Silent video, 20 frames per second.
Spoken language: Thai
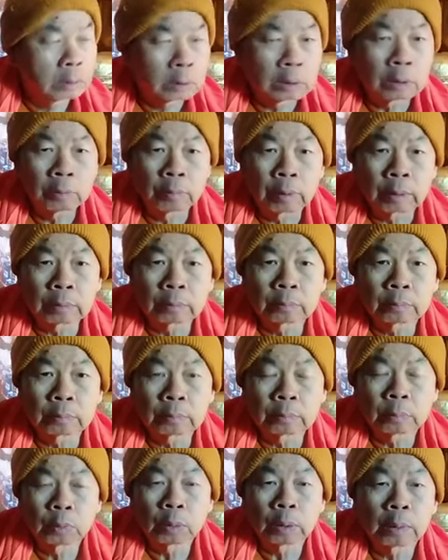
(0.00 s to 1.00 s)
ที่วัด
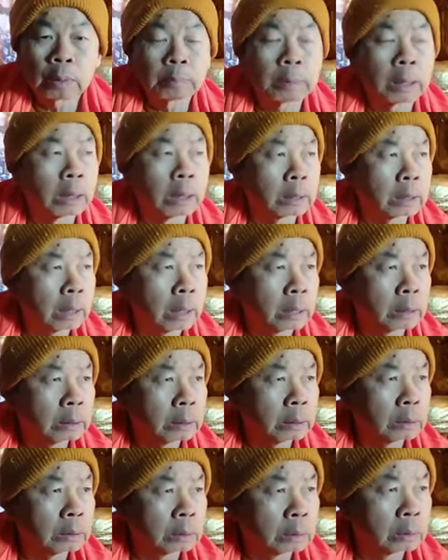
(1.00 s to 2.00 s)
พุทธมหาธาตุ
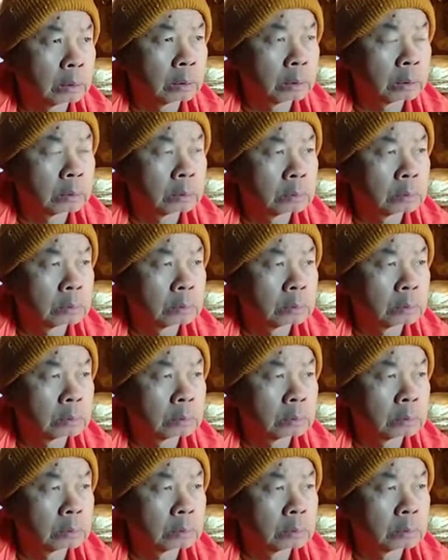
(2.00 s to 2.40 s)
นี่ก็